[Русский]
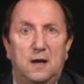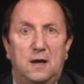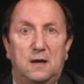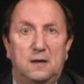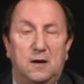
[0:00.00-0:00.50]

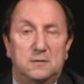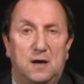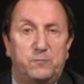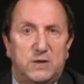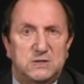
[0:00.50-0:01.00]

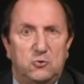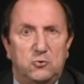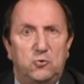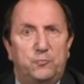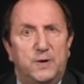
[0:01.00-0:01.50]
а,
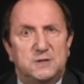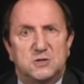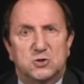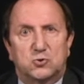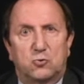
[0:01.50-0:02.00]
определенную
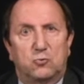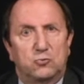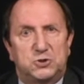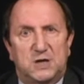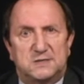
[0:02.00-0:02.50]
поддержку у
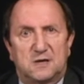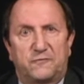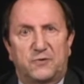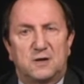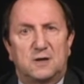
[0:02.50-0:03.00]

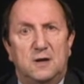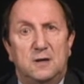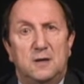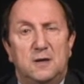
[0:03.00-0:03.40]
участников рынка